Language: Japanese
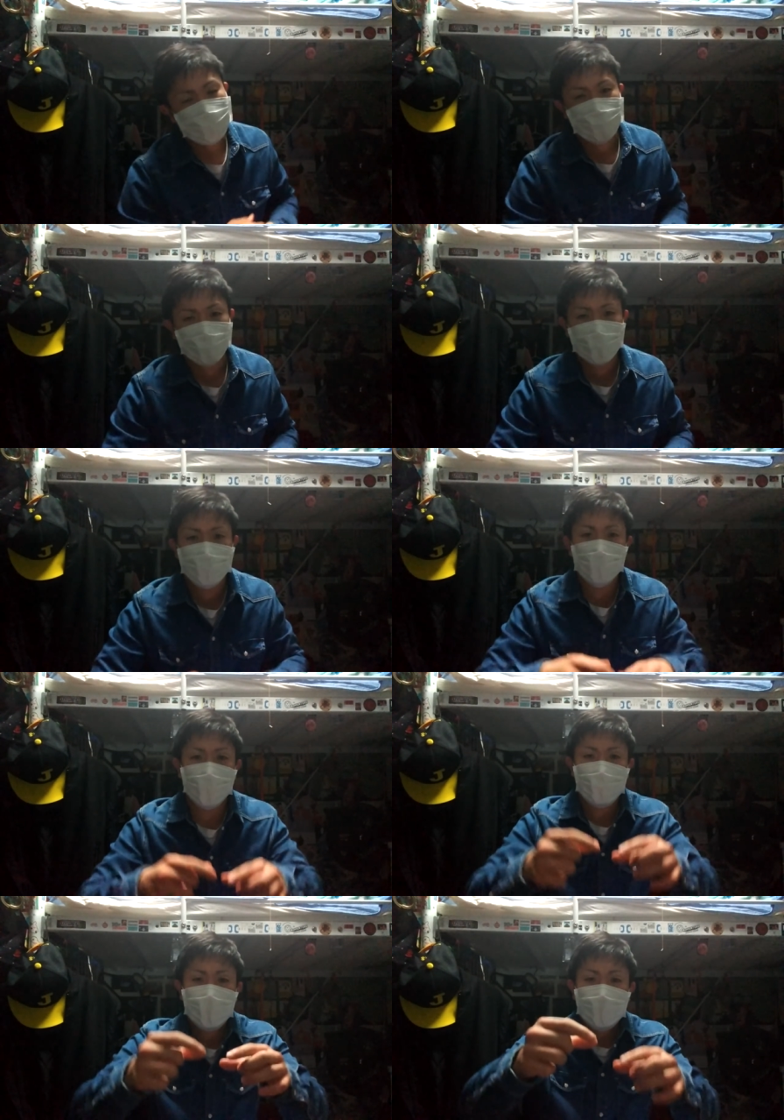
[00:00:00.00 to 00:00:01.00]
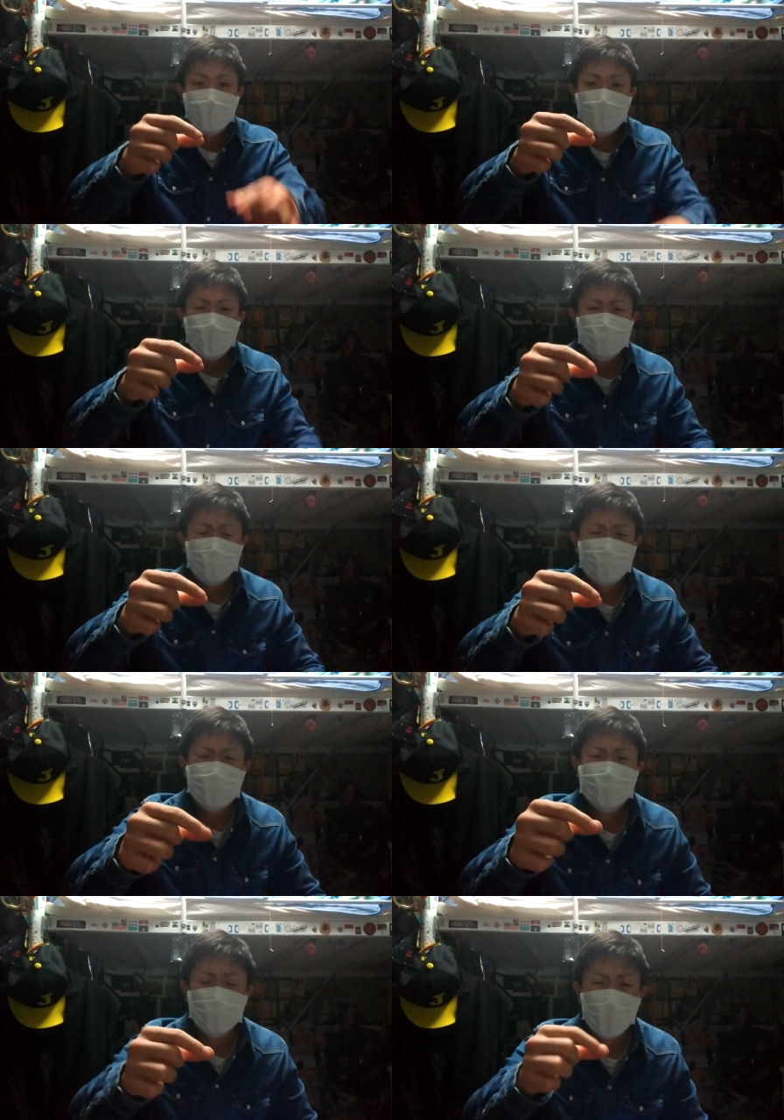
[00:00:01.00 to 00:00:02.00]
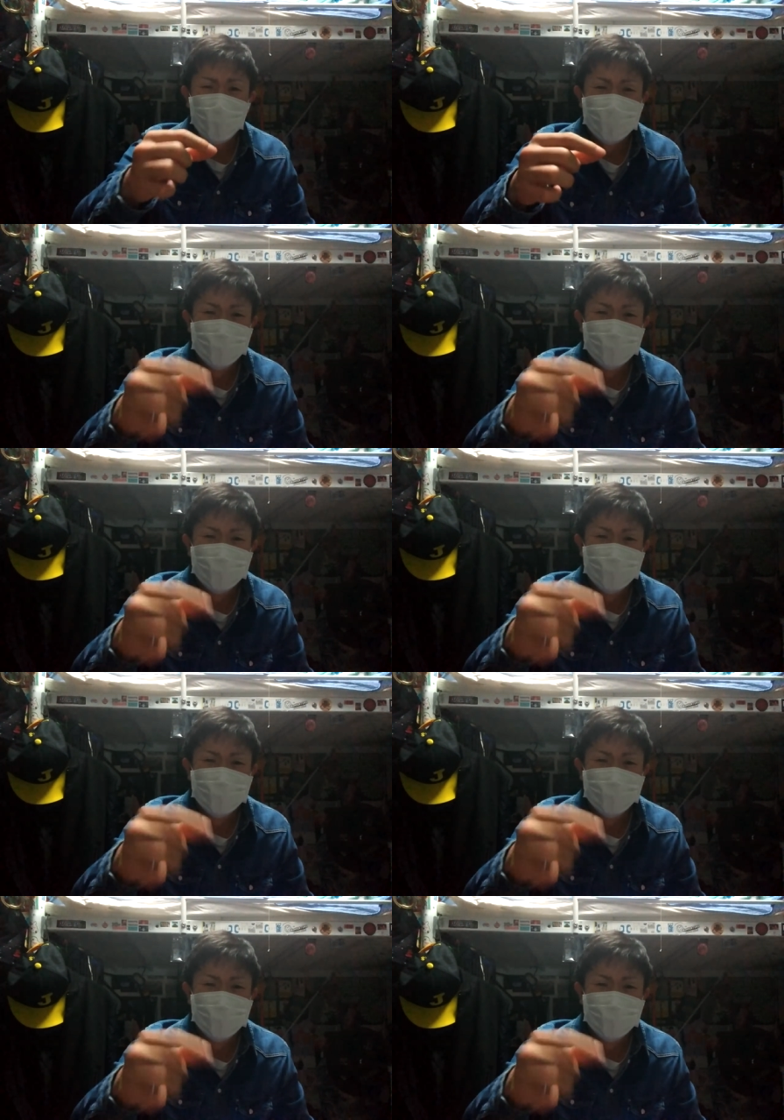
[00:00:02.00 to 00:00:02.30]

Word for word: 感じですよね。でもう、もうネジとかワッ